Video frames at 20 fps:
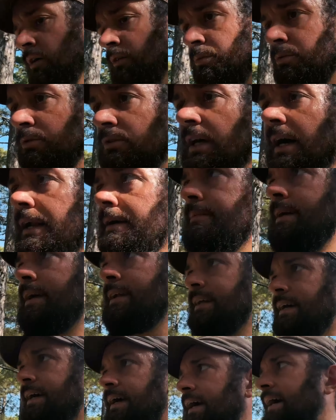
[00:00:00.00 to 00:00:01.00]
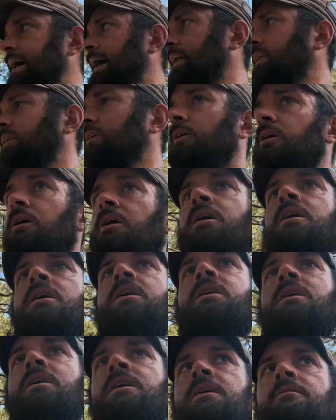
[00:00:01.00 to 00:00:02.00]
puttana merda che caldo.
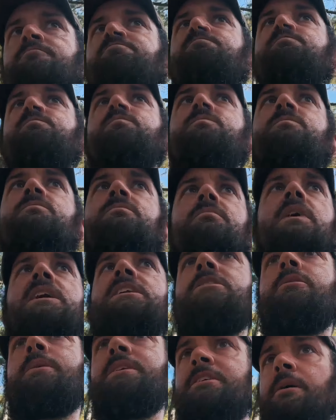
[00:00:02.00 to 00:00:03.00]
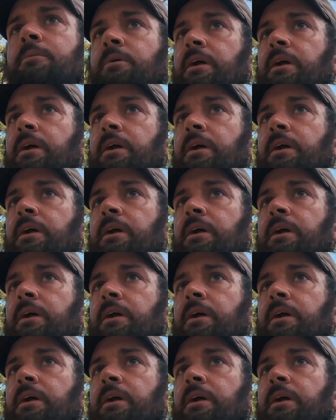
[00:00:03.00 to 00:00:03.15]
Ma secondo me siamo